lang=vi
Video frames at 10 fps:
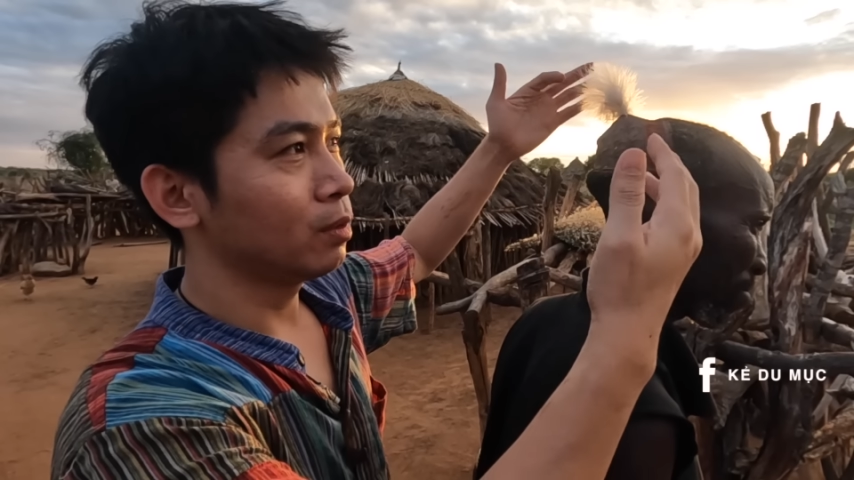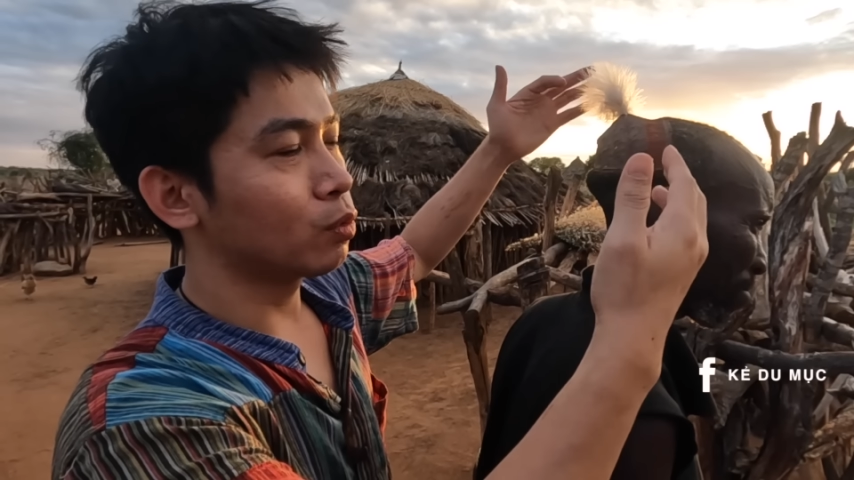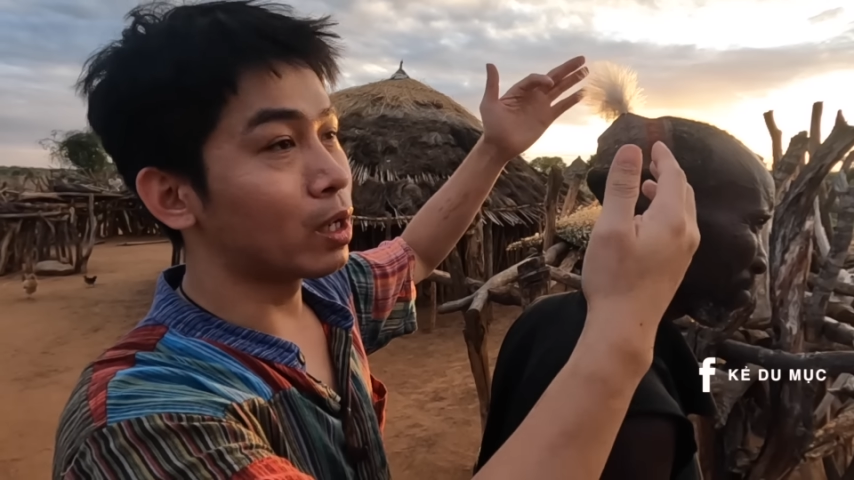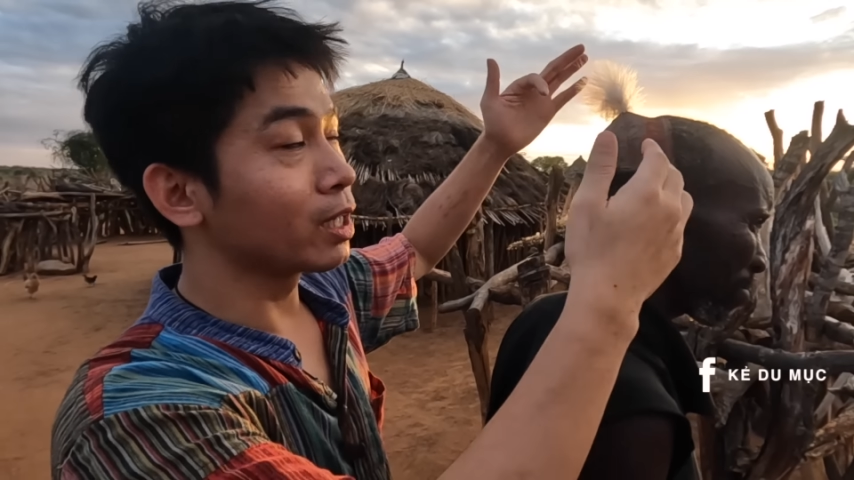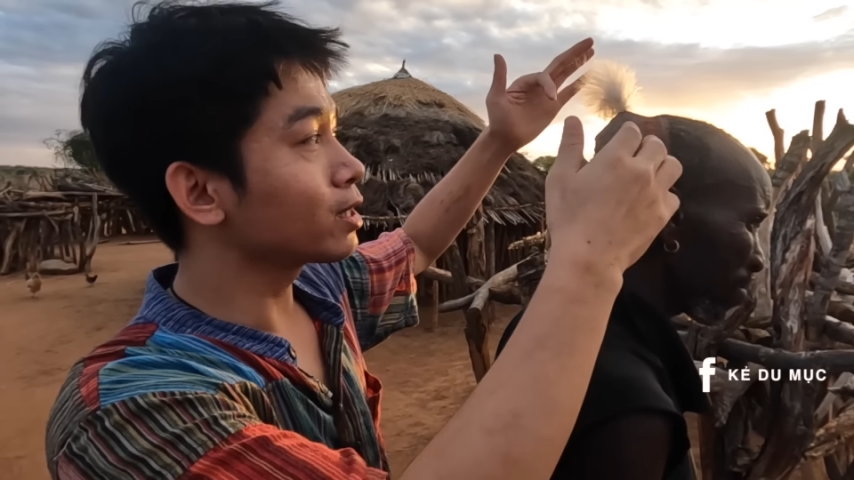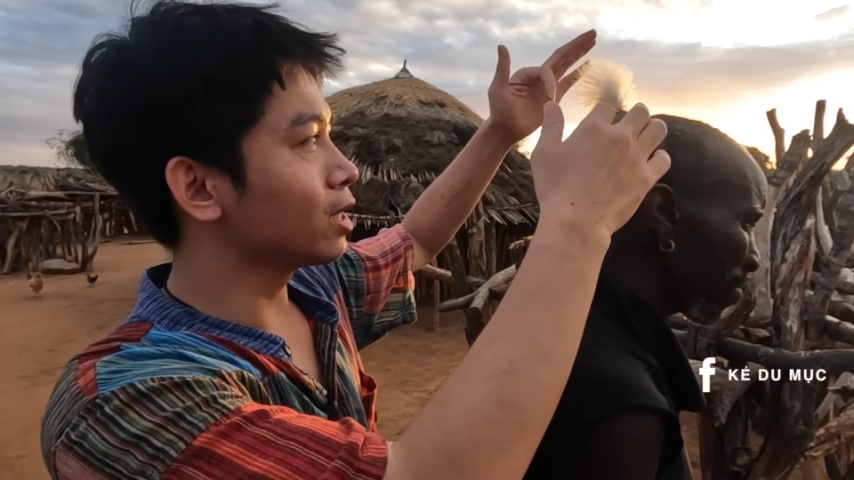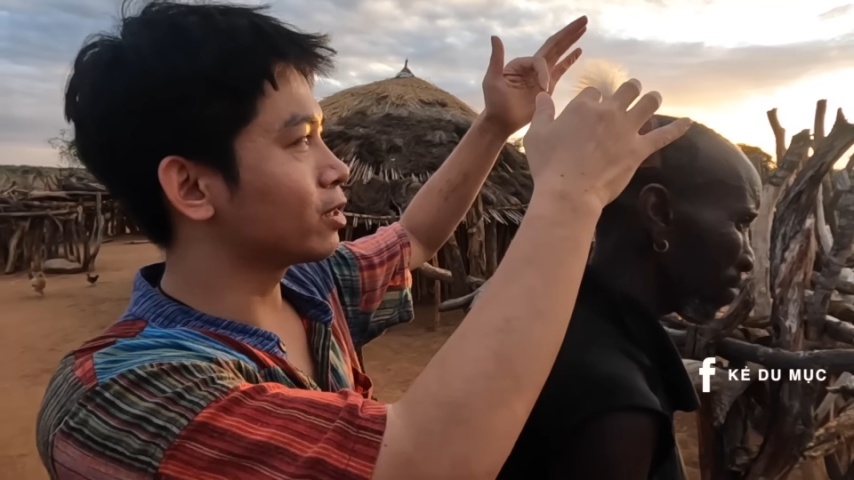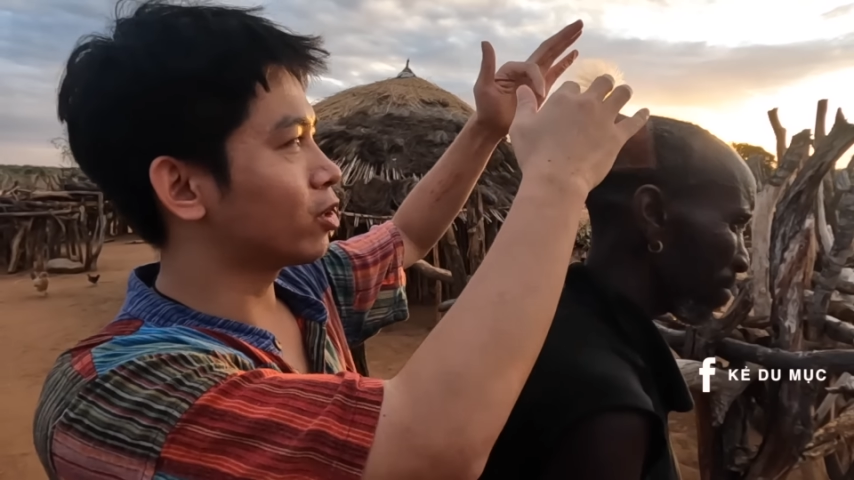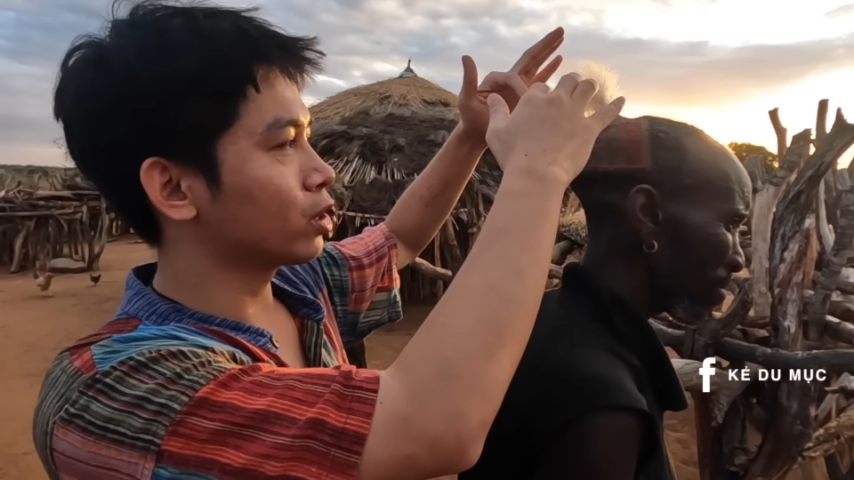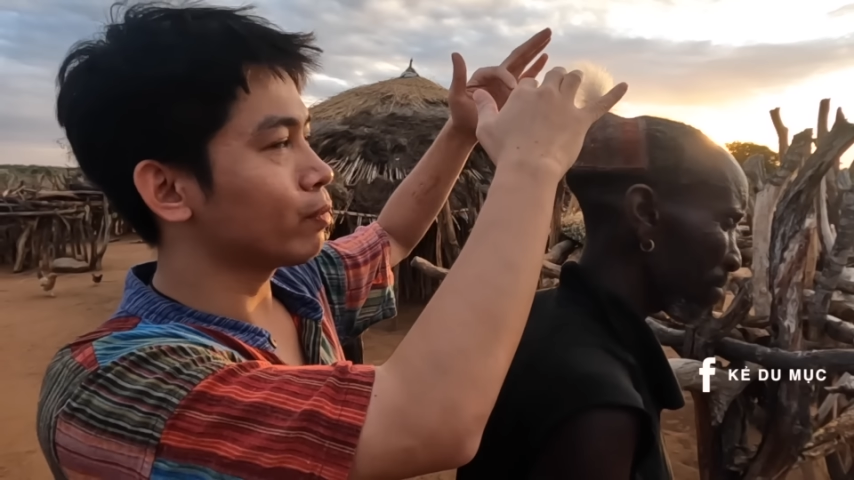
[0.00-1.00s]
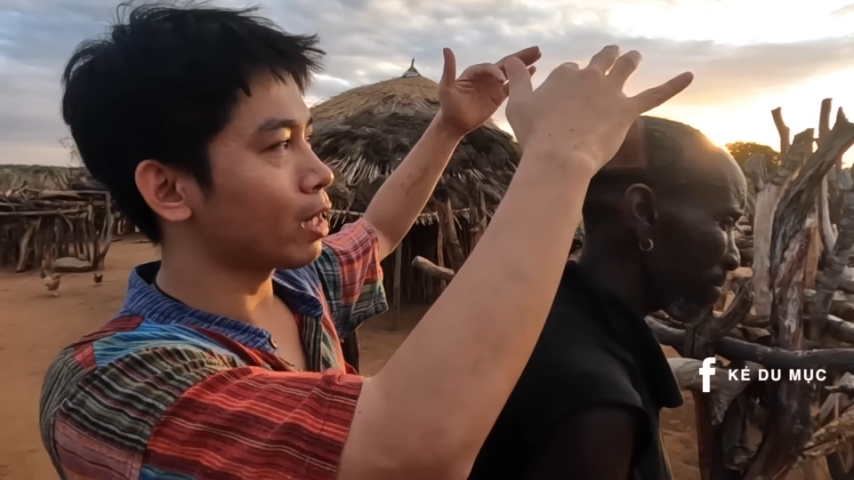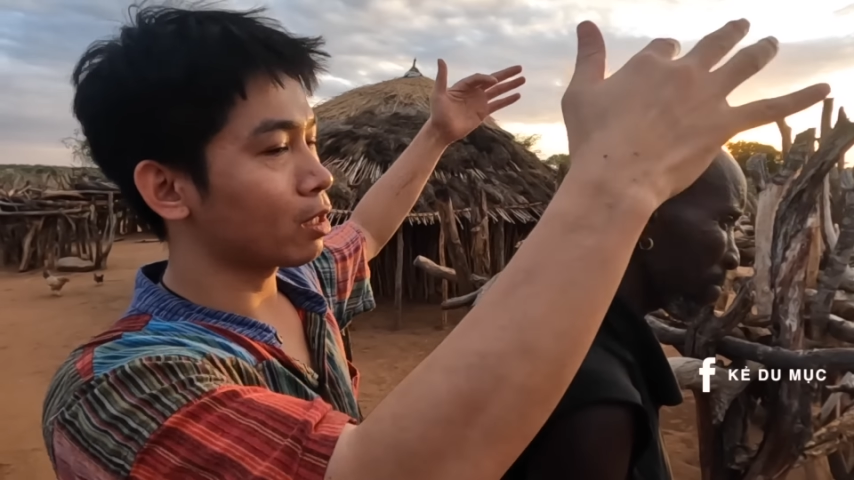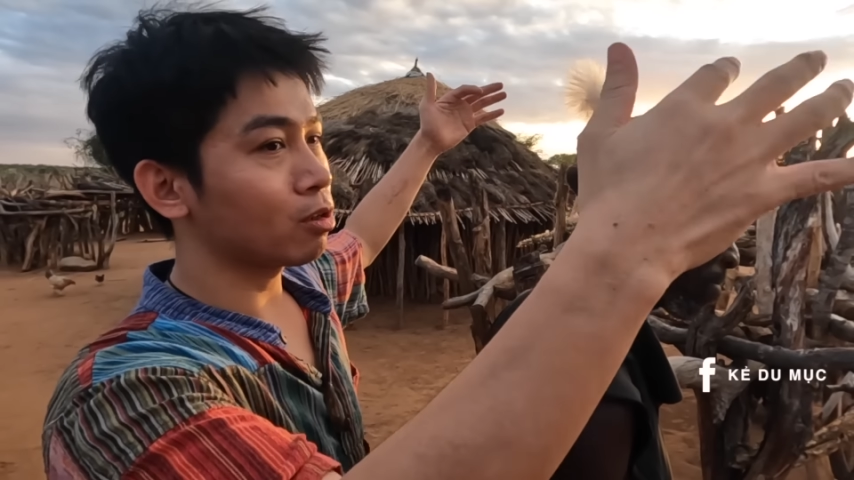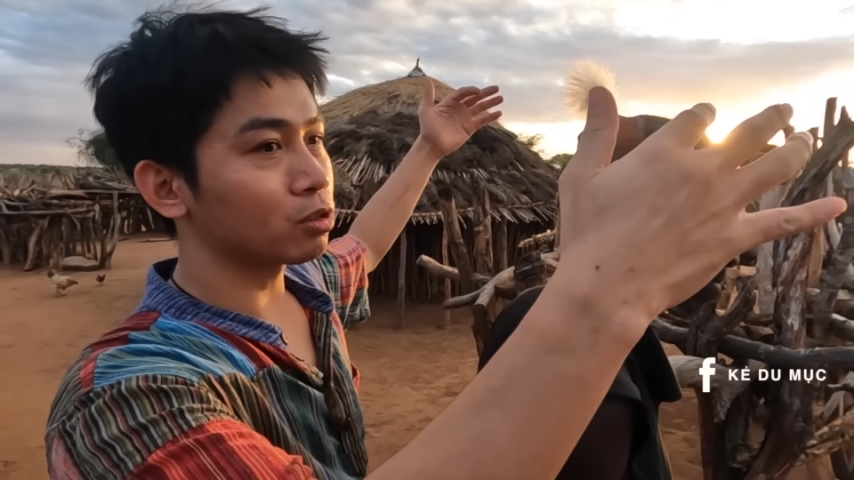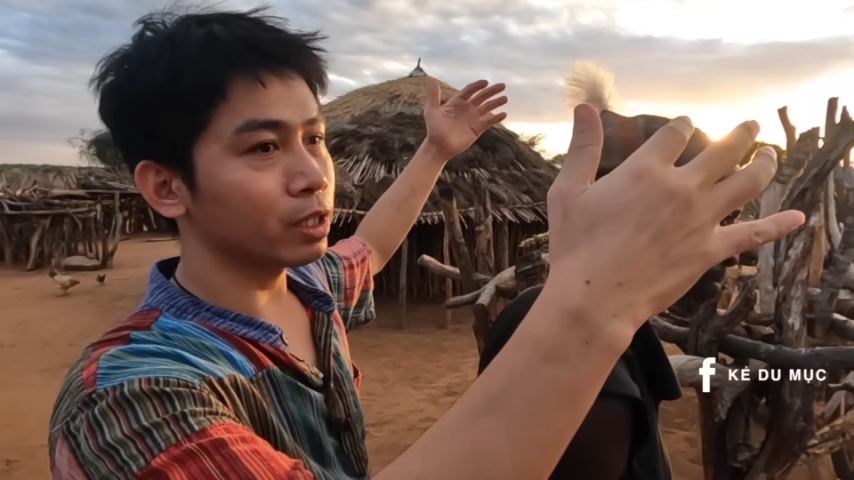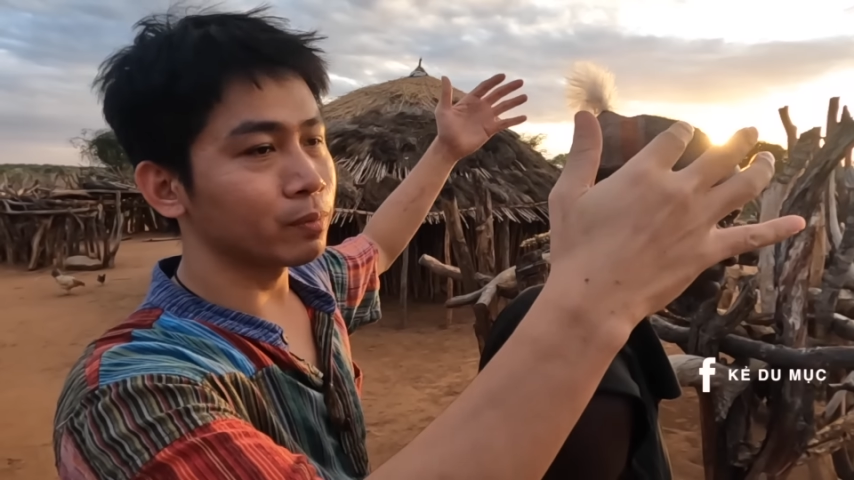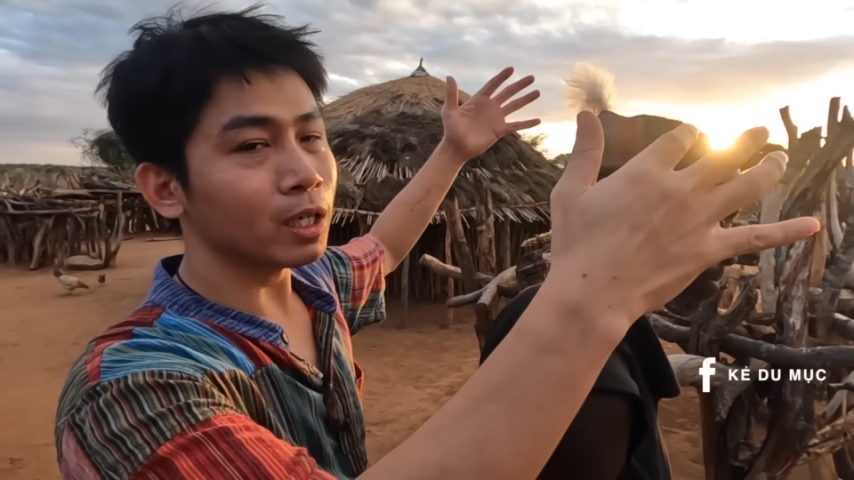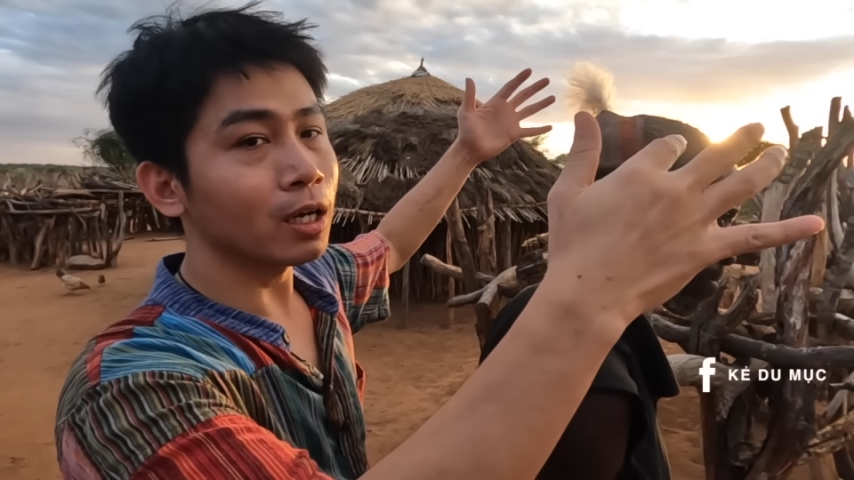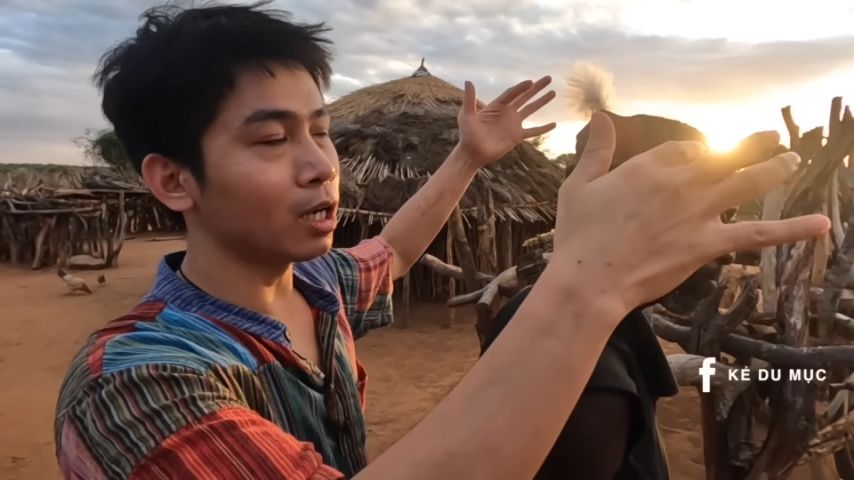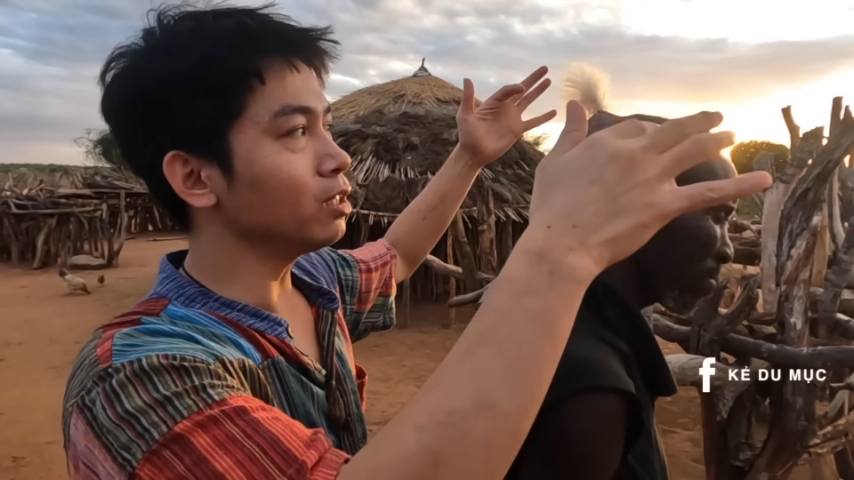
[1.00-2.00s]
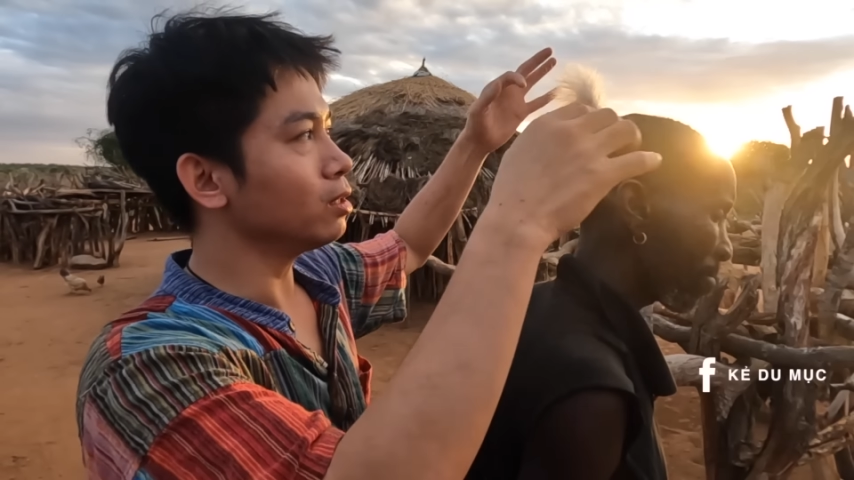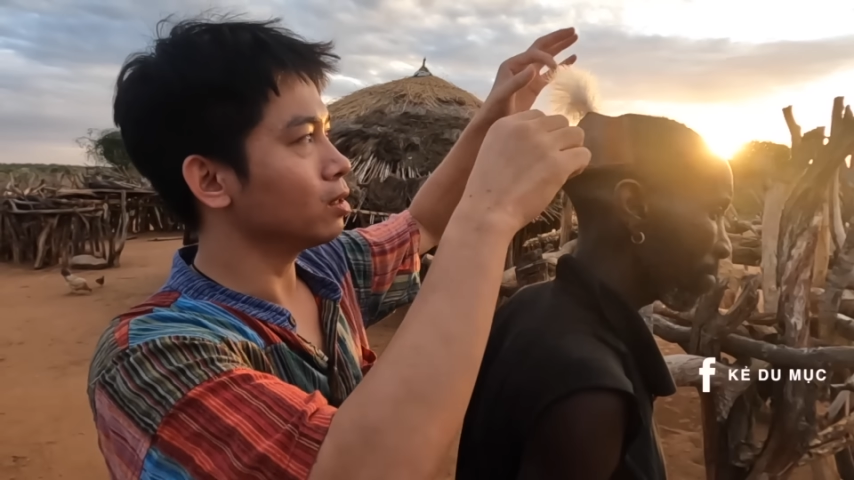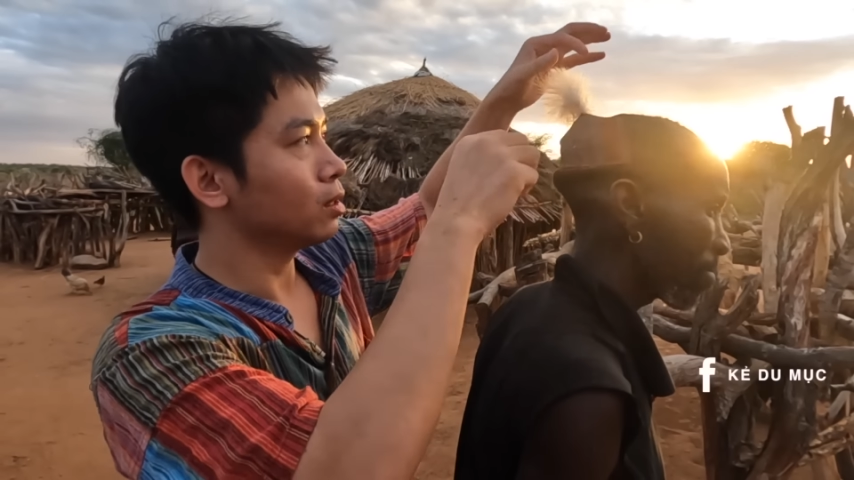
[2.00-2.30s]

quên cái tên rồi nhưng mà con chim rất là lớn